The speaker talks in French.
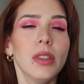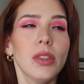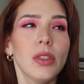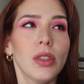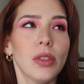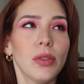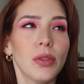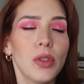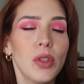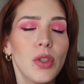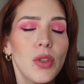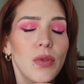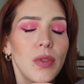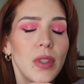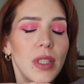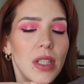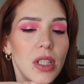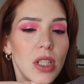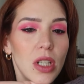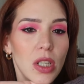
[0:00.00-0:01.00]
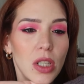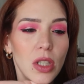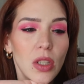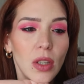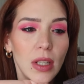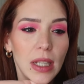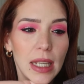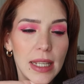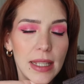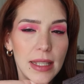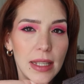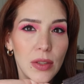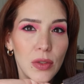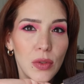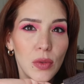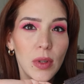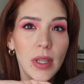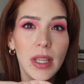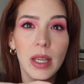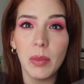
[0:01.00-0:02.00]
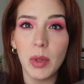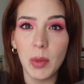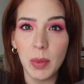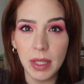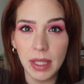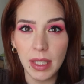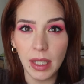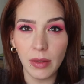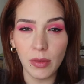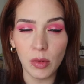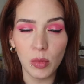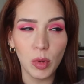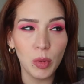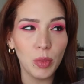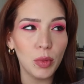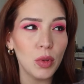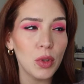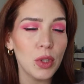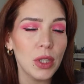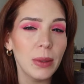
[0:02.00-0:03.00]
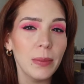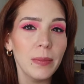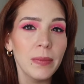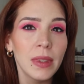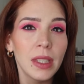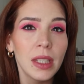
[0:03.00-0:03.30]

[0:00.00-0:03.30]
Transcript: Sauf que je vais changer d'organisation, et il y a bébé qui arrive le mois prochain.